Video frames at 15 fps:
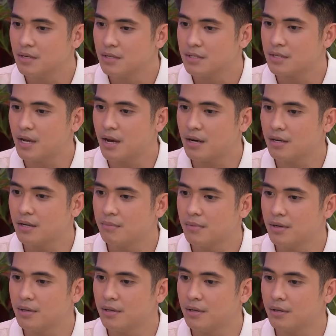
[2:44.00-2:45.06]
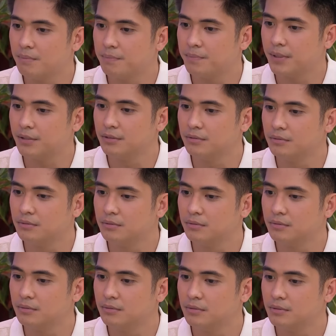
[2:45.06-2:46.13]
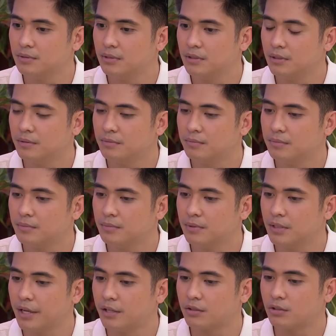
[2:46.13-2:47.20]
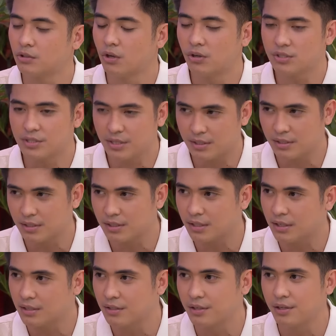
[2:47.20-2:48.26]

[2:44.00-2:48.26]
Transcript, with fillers: Sa akin naman, pag yung like toxic na talaga yung